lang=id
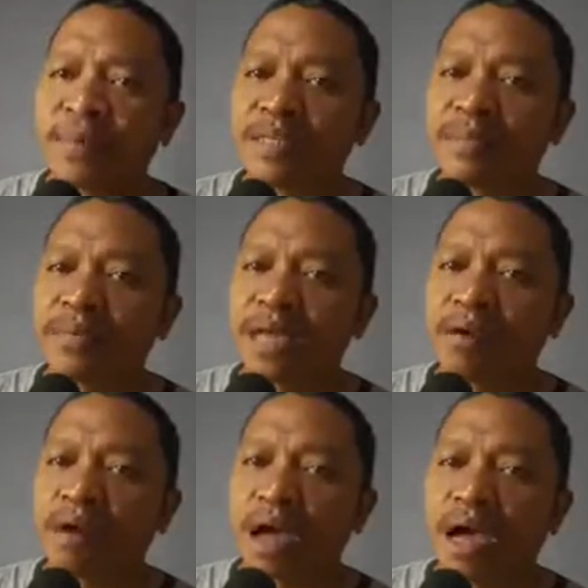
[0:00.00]
sebelumnya
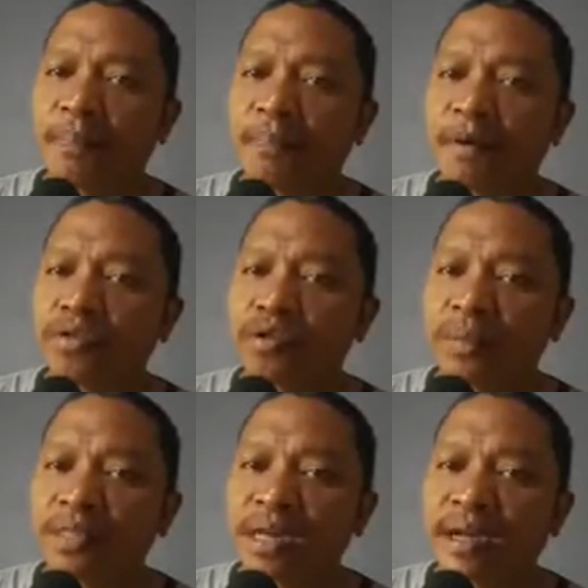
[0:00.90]
gue post dulu
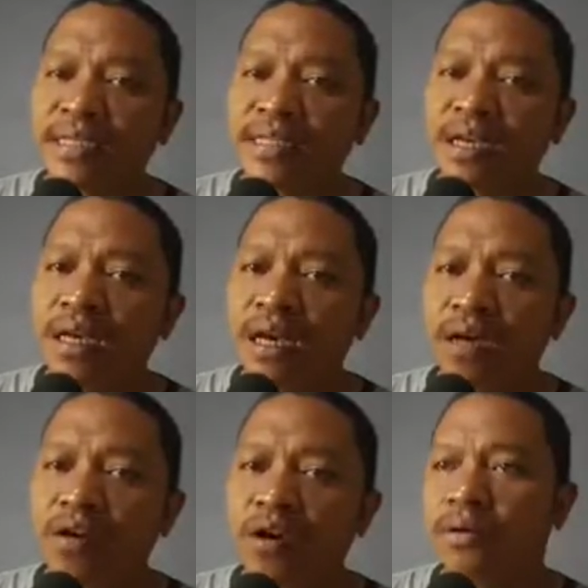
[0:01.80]
sebentar guys.
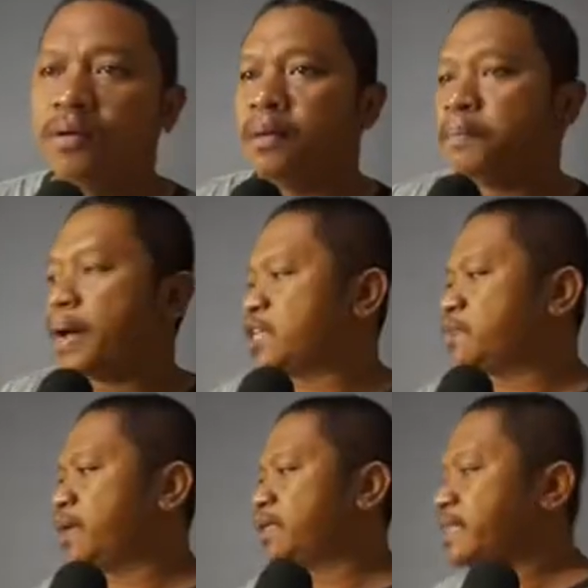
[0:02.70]
Aduh panas
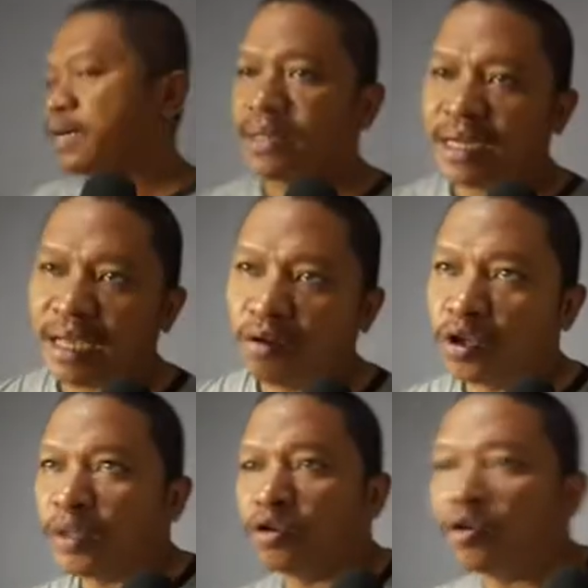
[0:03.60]
banget ya guys ya, bentar ya gue
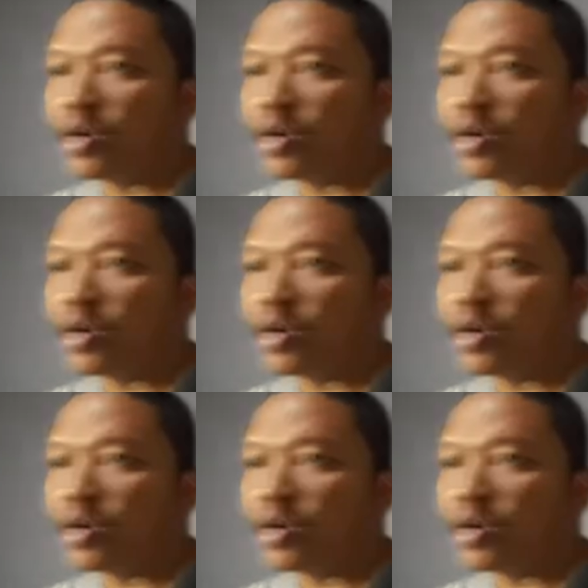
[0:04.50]
pintu dulu guys